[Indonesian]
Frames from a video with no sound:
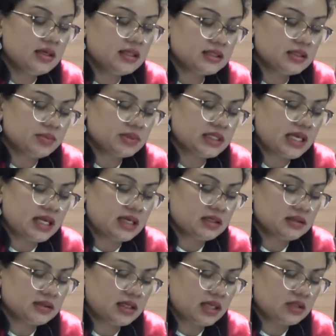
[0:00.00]

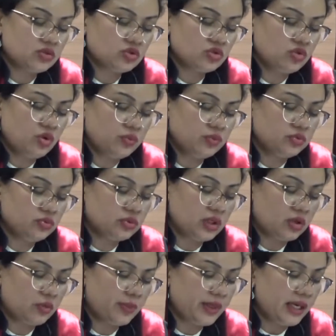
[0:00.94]
sebesar 120 juta
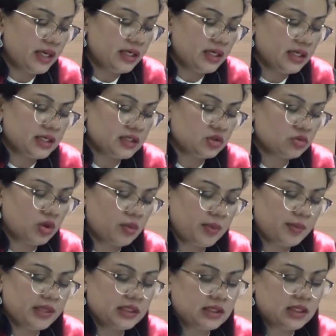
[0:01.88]
rupiah dan ketentuan
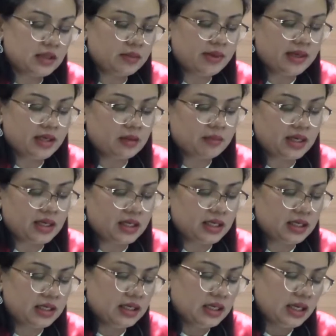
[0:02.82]
apabila tidak dibayar
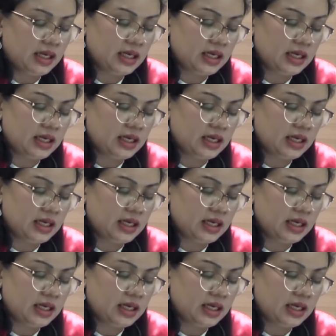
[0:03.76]
maka